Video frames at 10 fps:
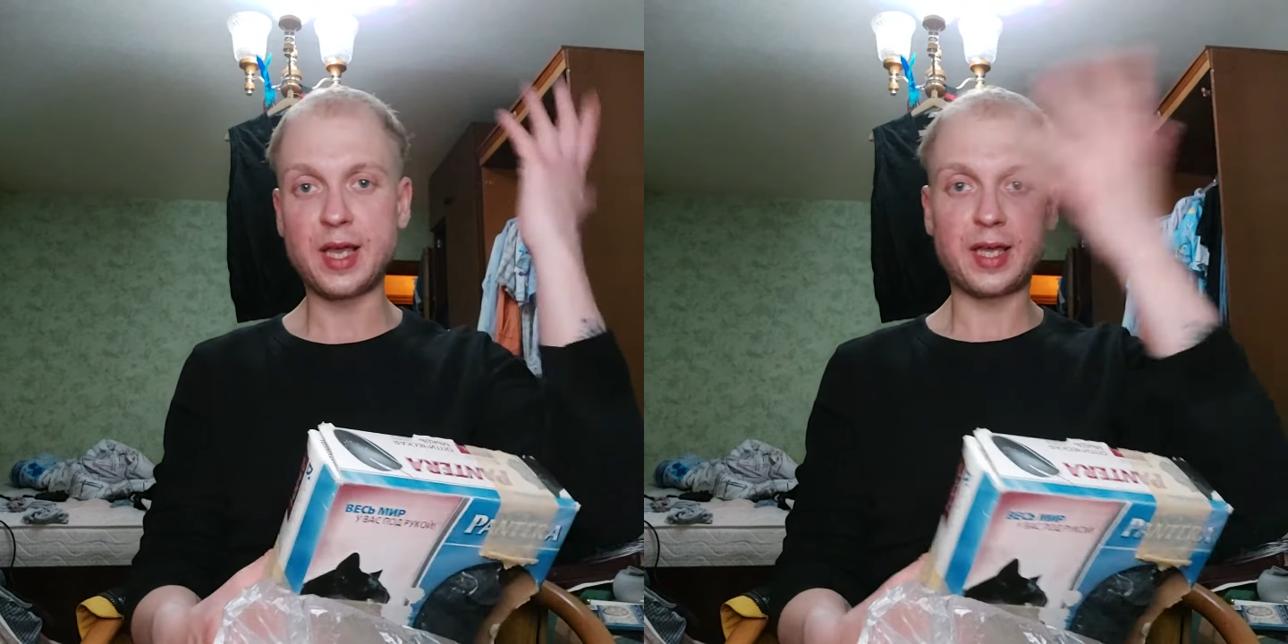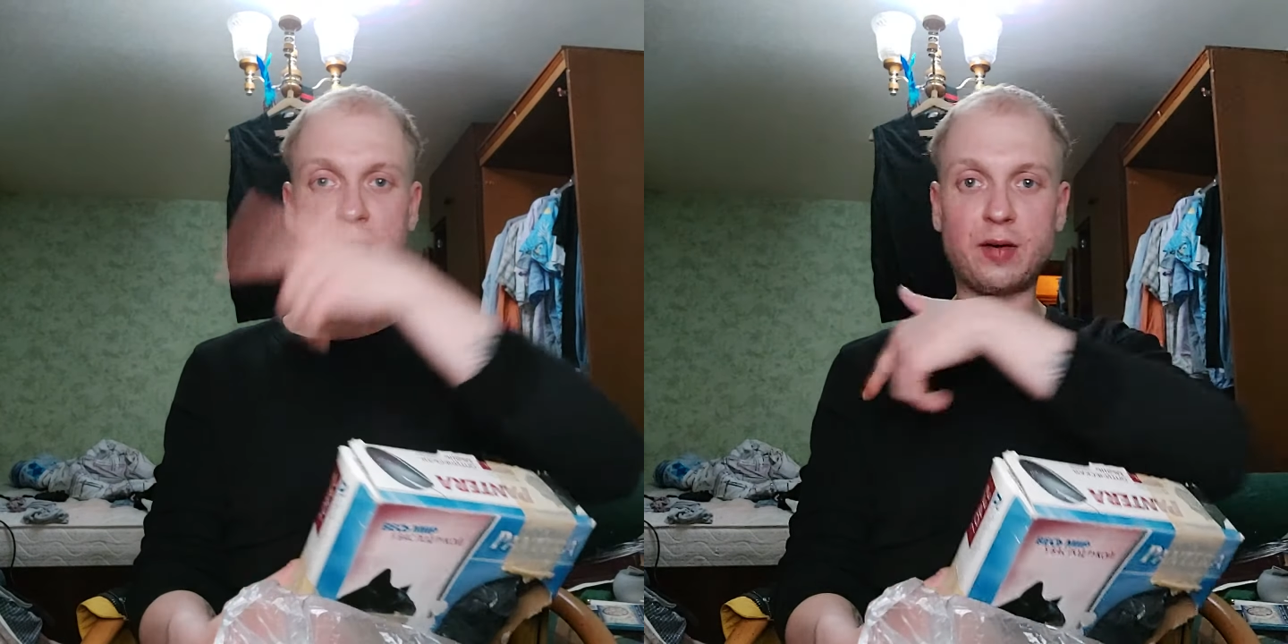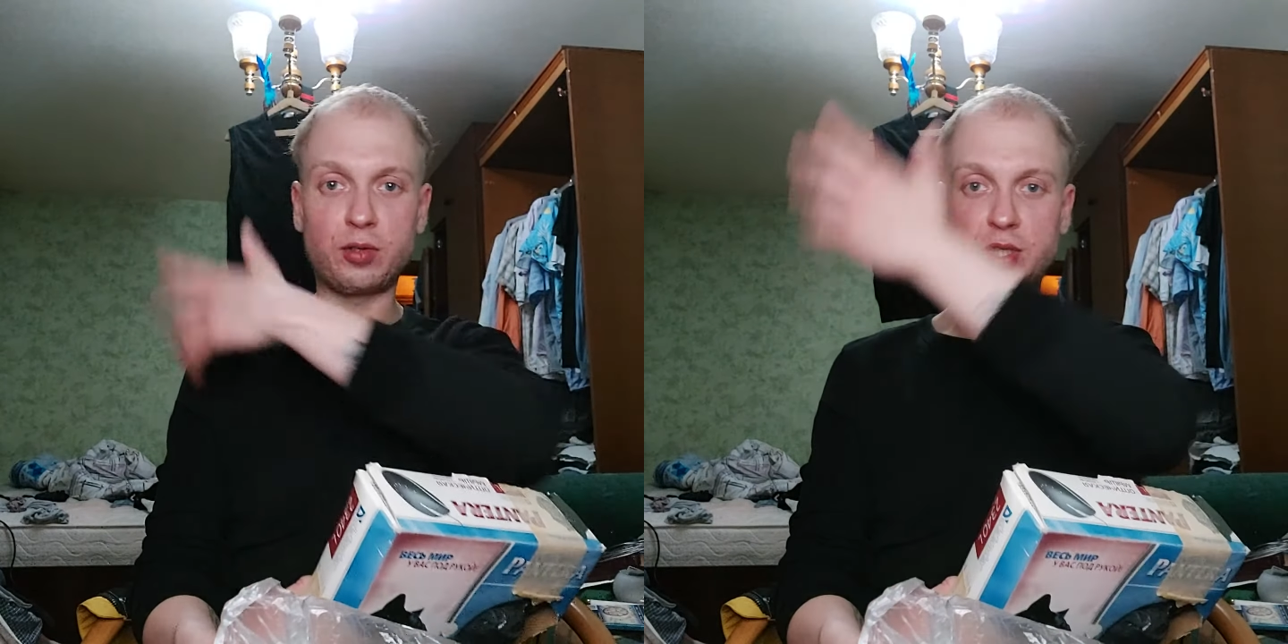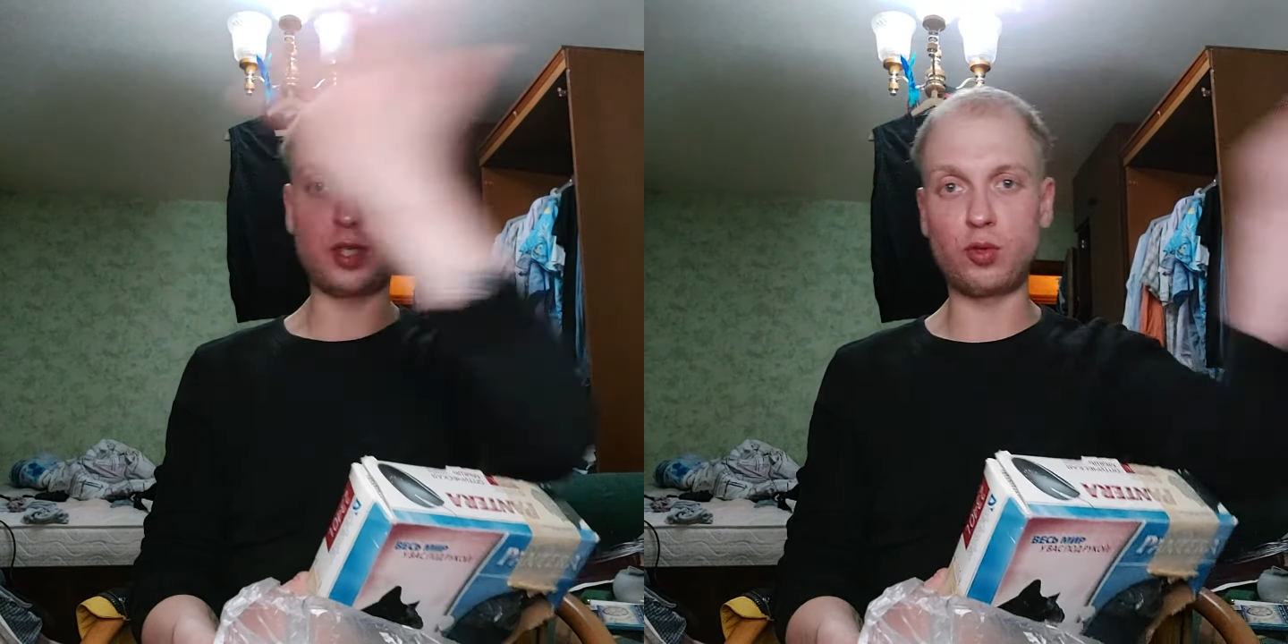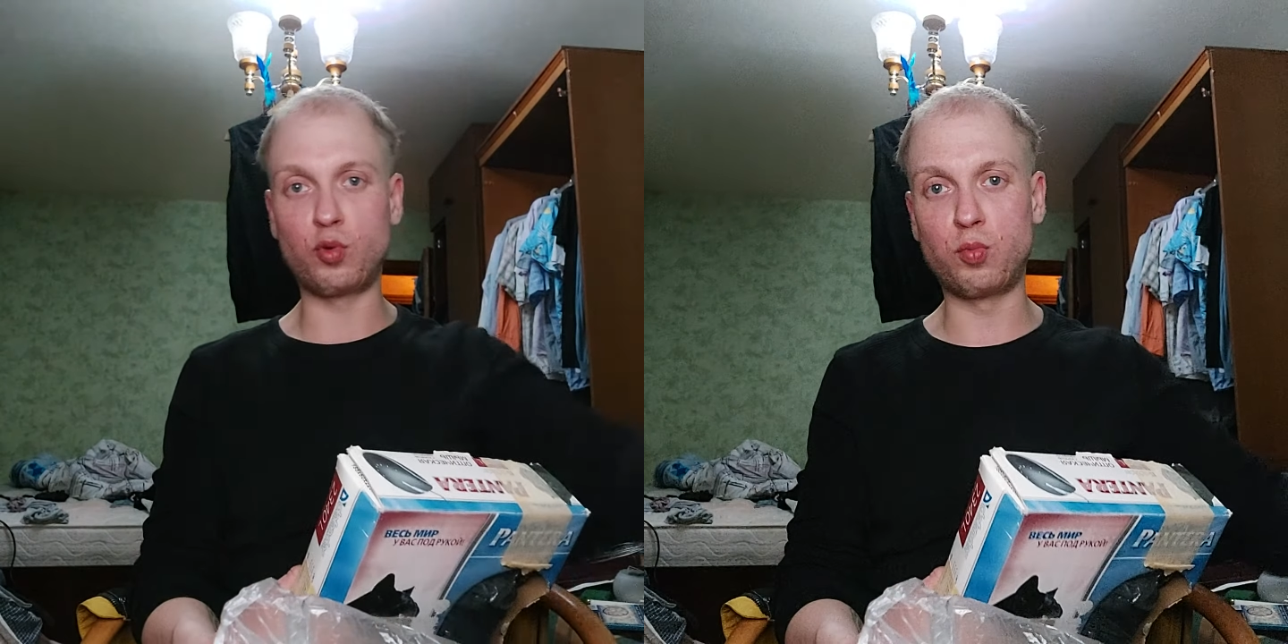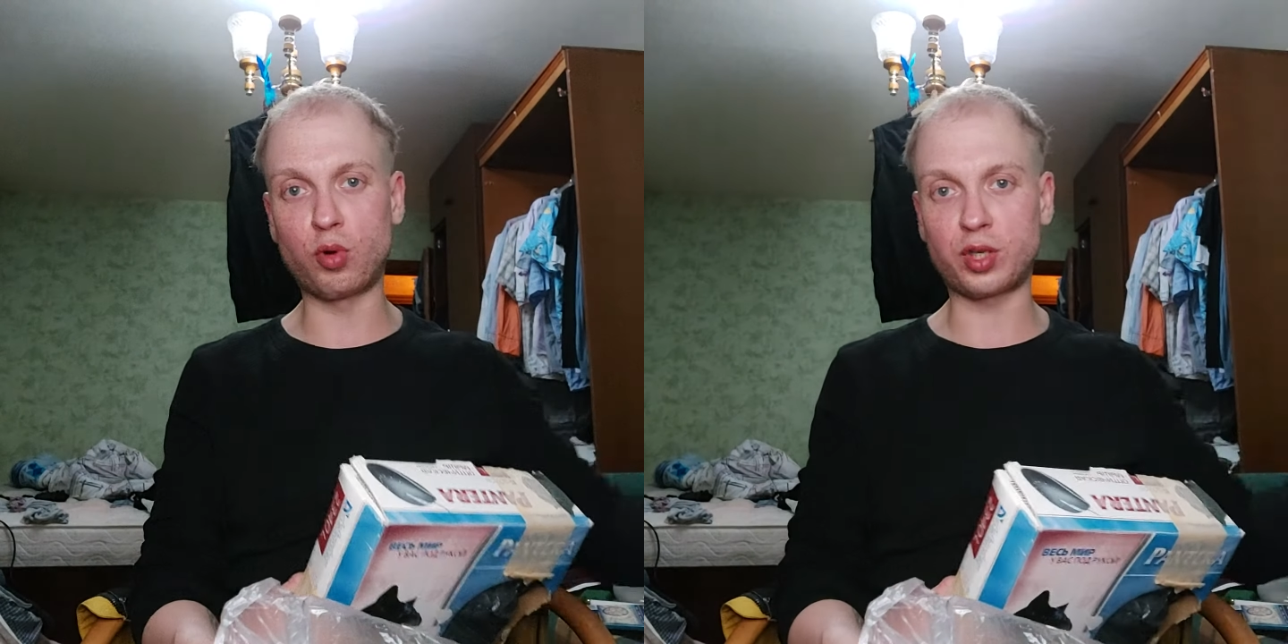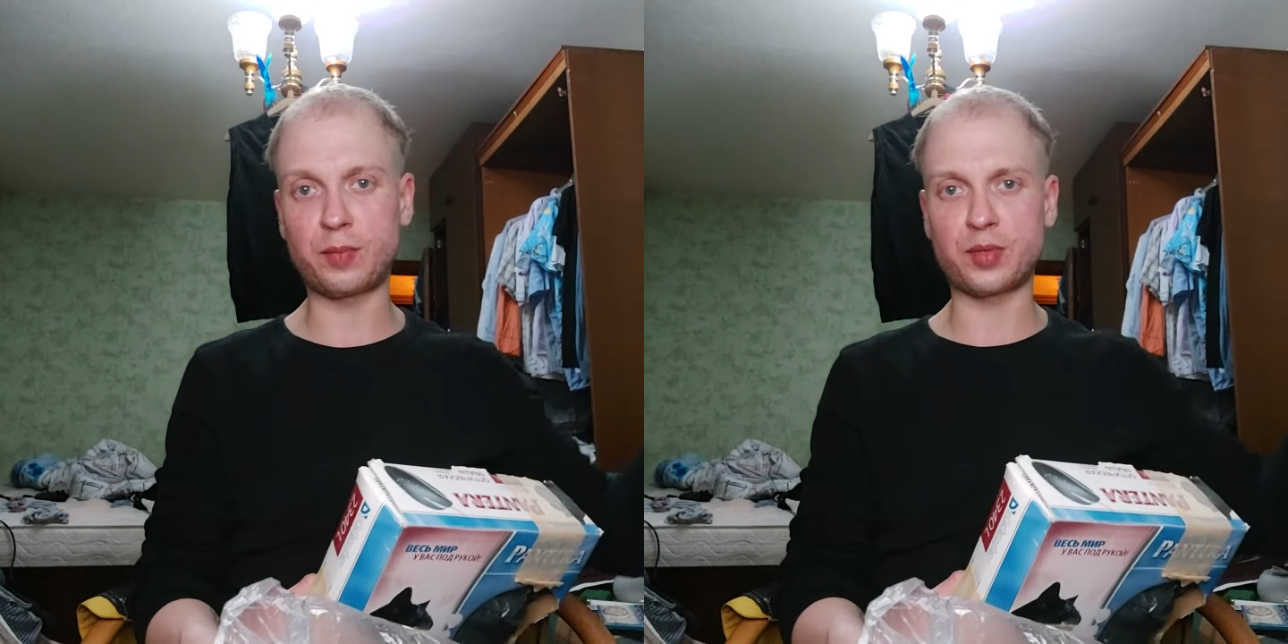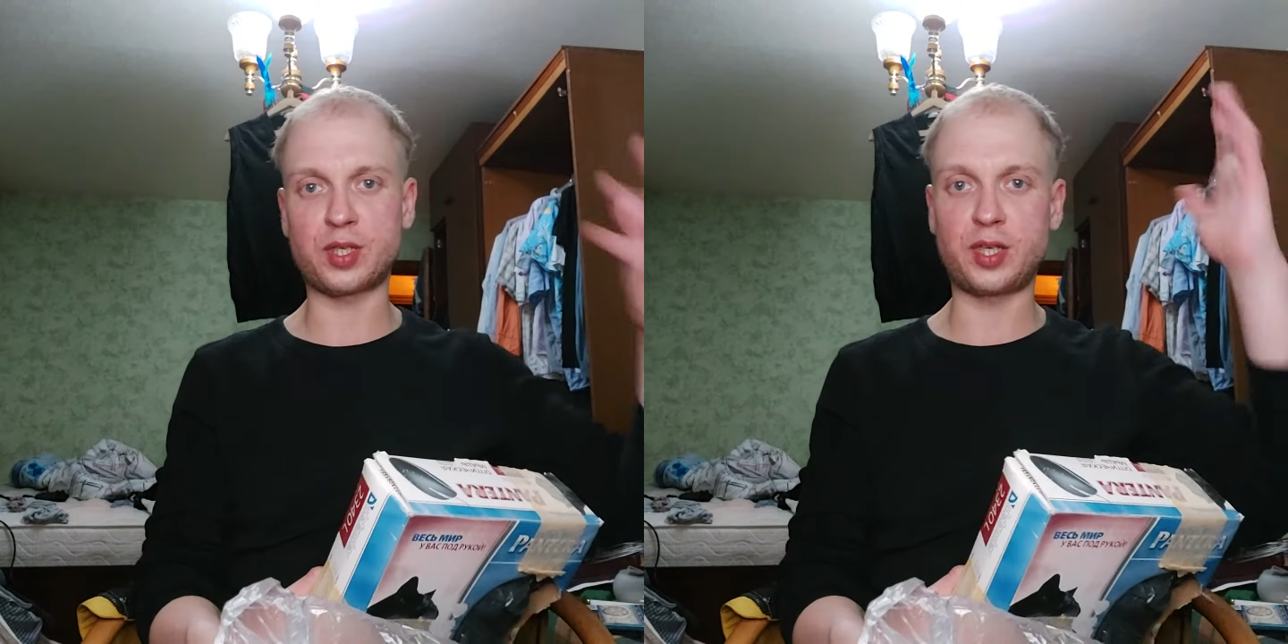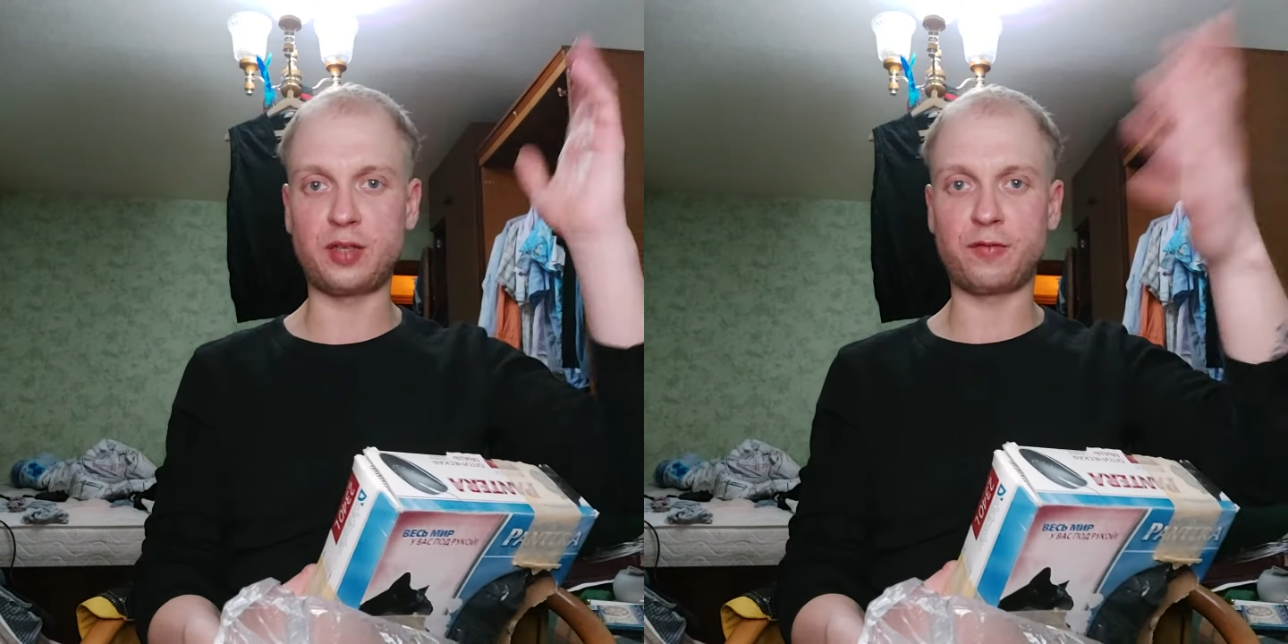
Я вот делаю уборки постоянно,